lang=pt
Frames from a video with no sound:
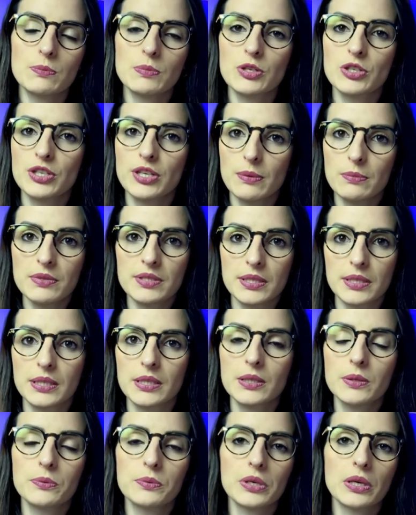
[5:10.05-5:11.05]
pedir
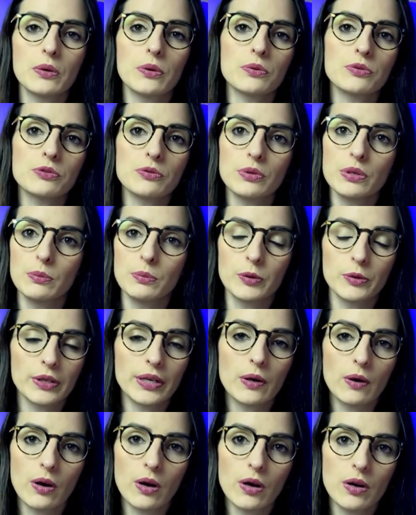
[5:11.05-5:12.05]
demissão e construir o meu
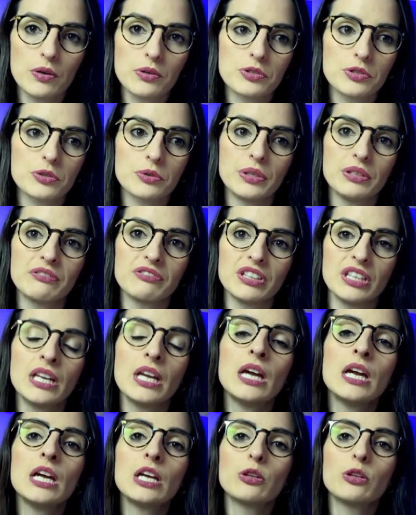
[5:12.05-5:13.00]
negócio, enfim,